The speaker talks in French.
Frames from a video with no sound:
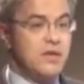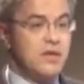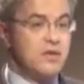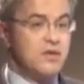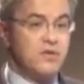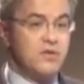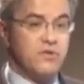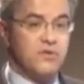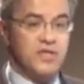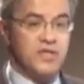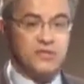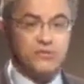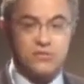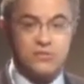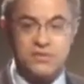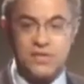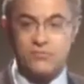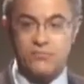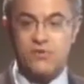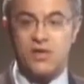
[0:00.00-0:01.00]
Euh, il y a du
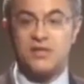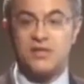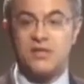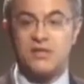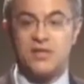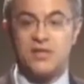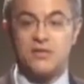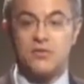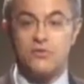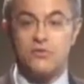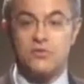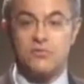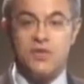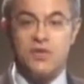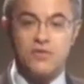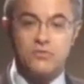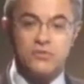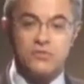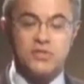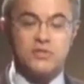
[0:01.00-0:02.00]
savoir qui est à
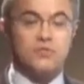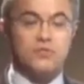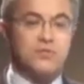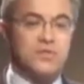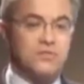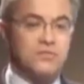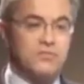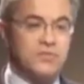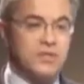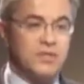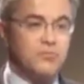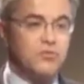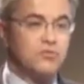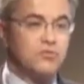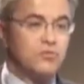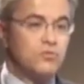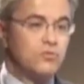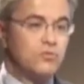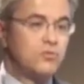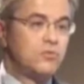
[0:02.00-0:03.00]
transmettre, on est sur des
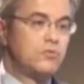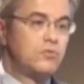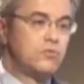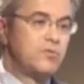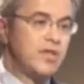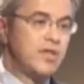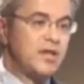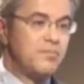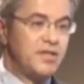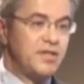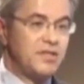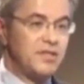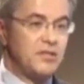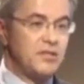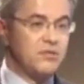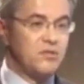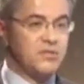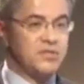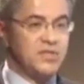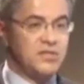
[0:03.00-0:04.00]
fondamentaux, il y a un paquet
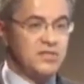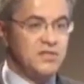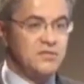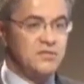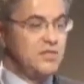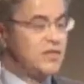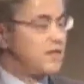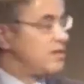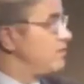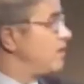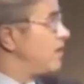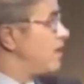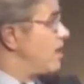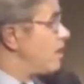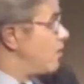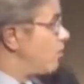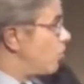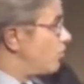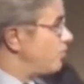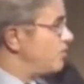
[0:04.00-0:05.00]
d'heures très significatif.
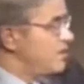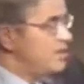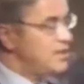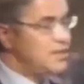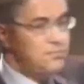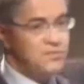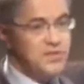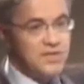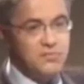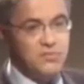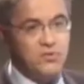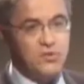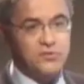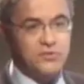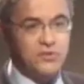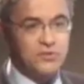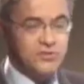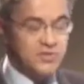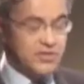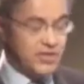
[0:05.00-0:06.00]
On est typiquement dans
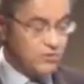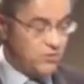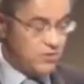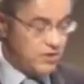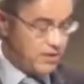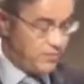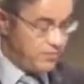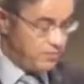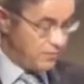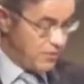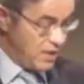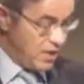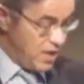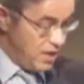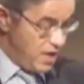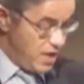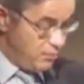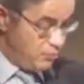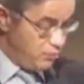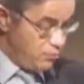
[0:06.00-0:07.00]
ce cadre-là.
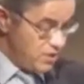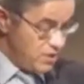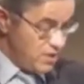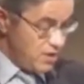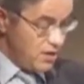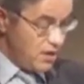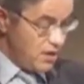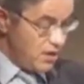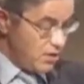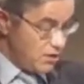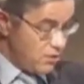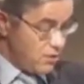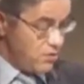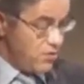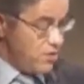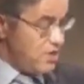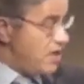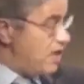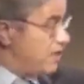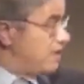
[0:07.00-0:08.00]
Et puis, euh, il
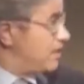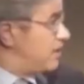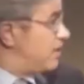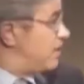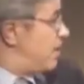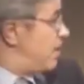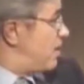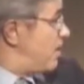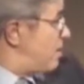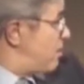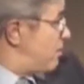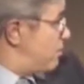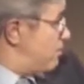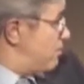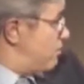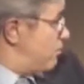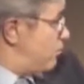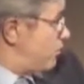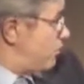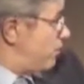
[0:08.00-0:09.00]
y a des cas, euh,
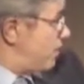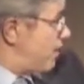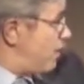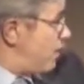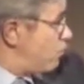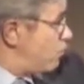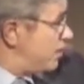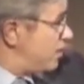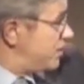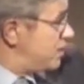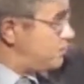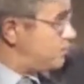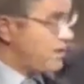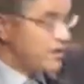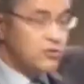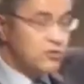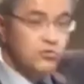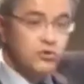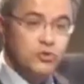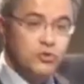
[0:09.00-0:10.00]
le cas où la
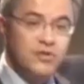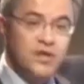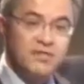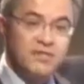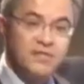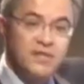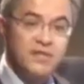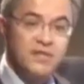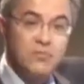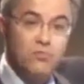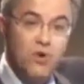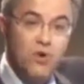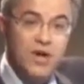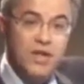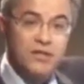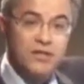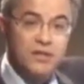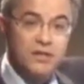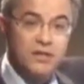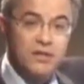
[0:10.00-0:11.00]
dispersion géographique est
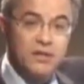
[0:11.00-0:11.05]
moindre,